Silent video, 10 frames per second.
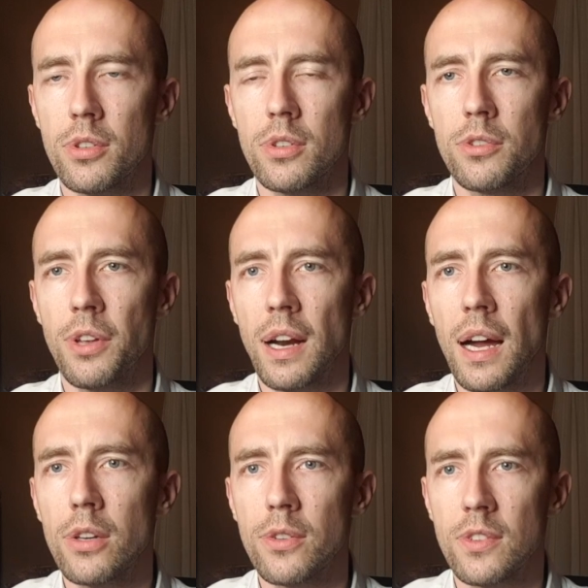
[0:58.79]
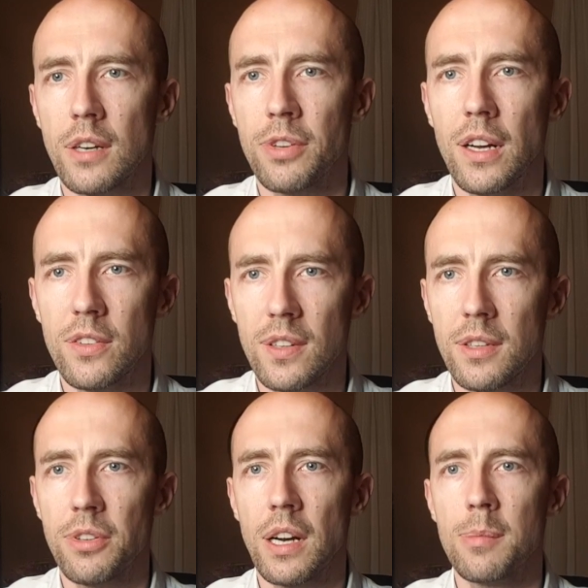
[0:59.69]
Otwierając, trafiając na te
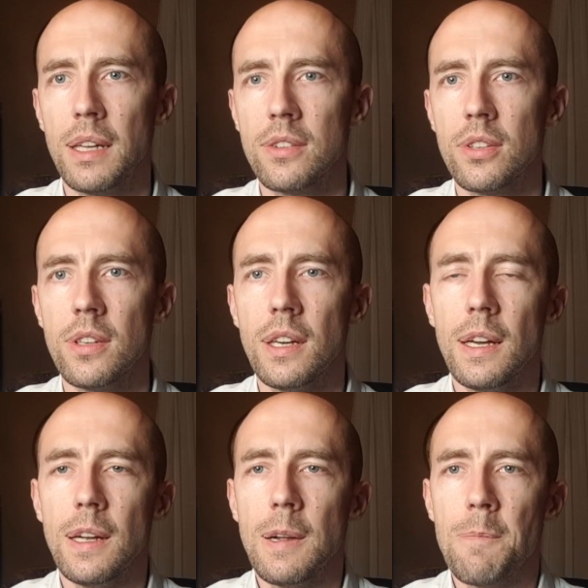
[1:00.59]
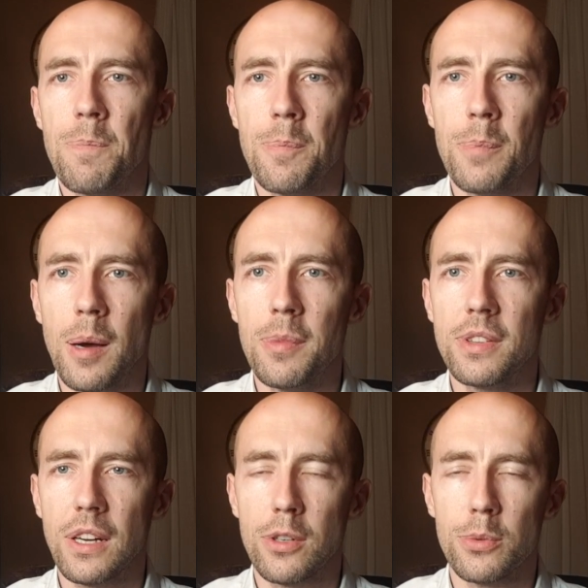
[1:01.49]
fragmenty, mamy
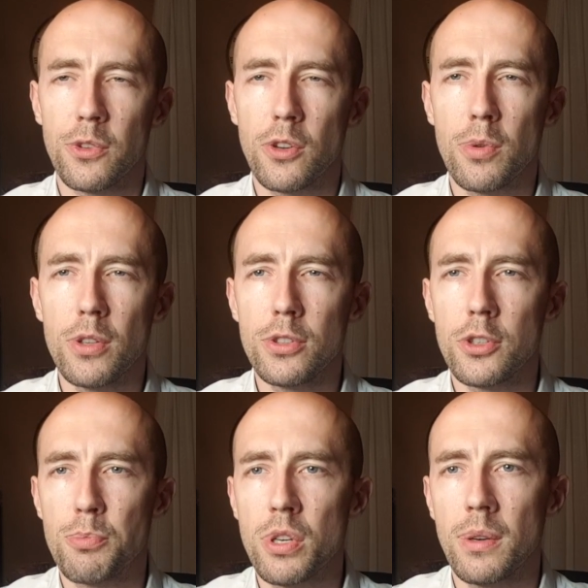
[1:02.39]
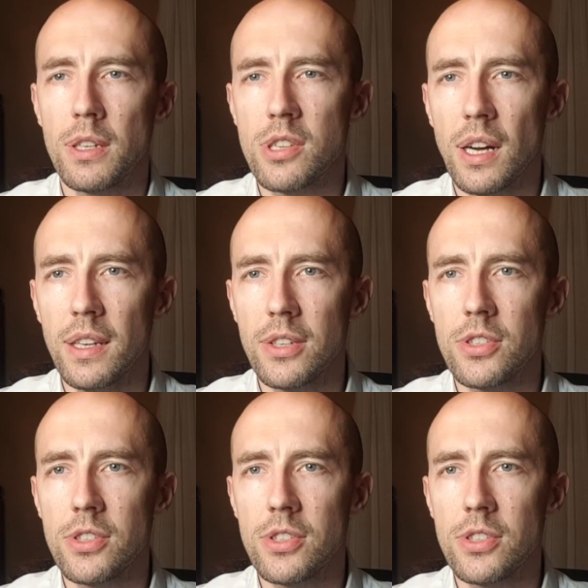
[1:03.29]
taką skłonność przełączania